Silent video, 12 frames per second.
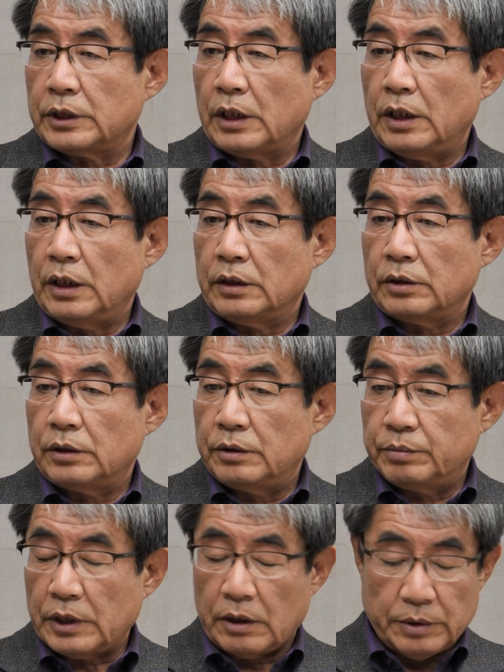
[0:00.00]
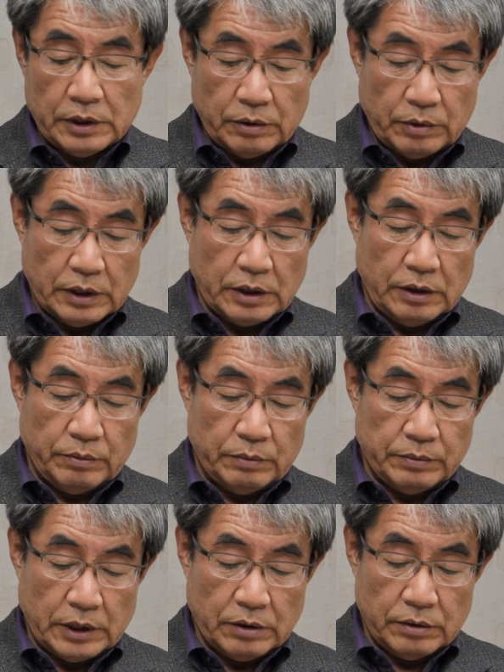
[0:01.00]
제가 저희 집사람한테 확인해
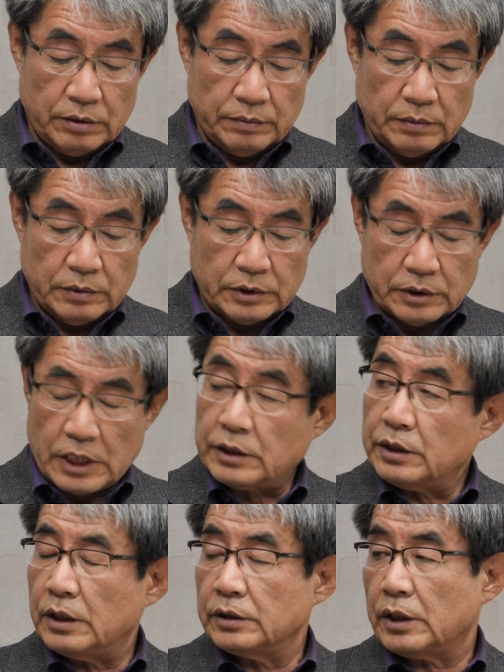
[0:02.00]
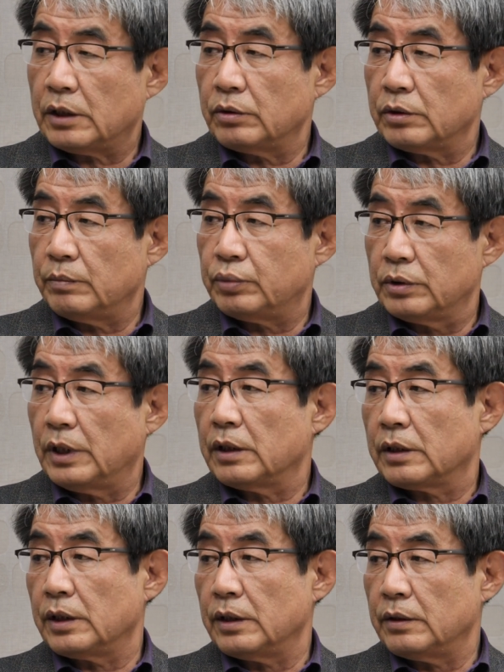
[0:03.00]
본 바로는 장시간 착용이
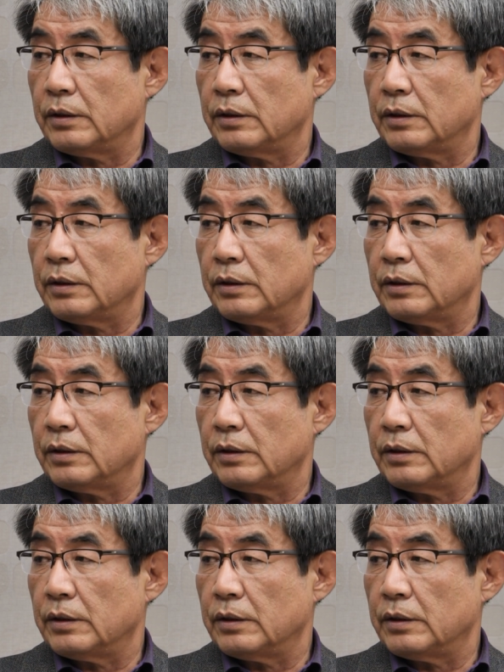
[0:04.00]
불가능해요.